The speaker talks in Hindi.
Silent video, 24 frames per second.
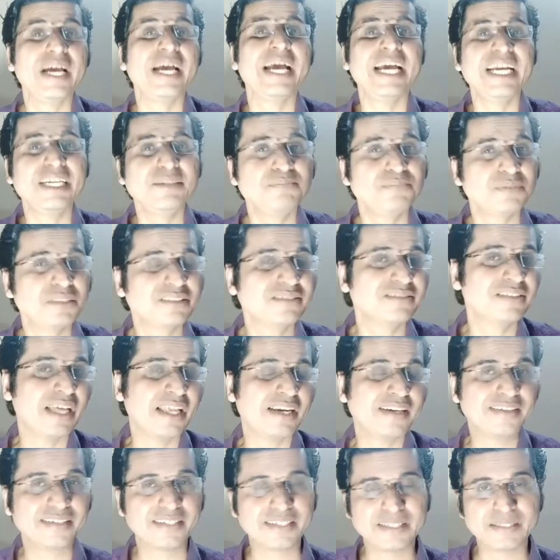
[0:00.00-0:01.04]
एंड
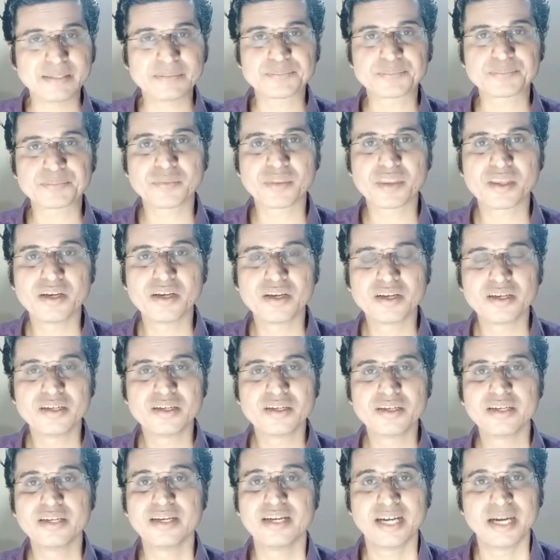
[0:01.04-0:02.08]
पर्सनैलिटी
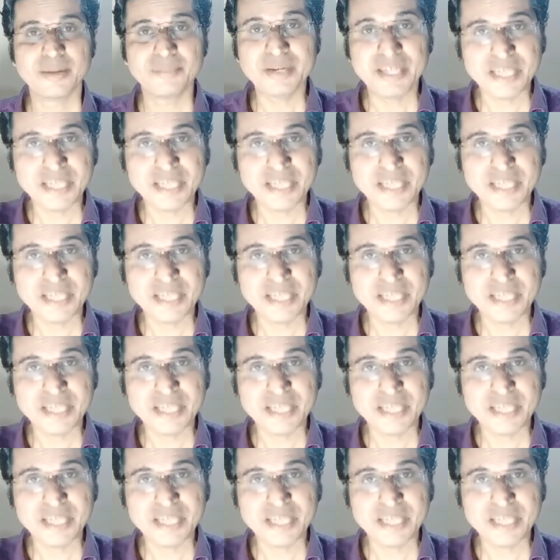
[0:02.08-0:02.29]
हमें